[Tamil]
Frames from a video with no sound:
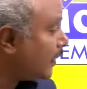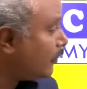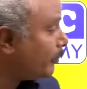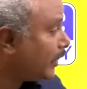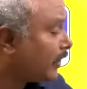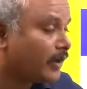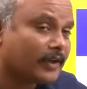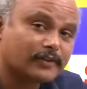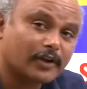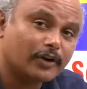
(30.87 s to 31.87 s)
செல்வம் மெட்ரிக்
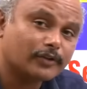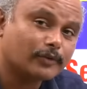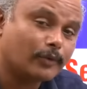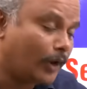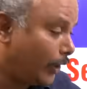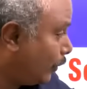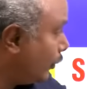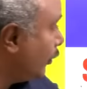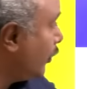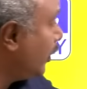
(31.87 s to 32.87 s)
ஹையர் செகண்டரி ஸ்கூல்லையும்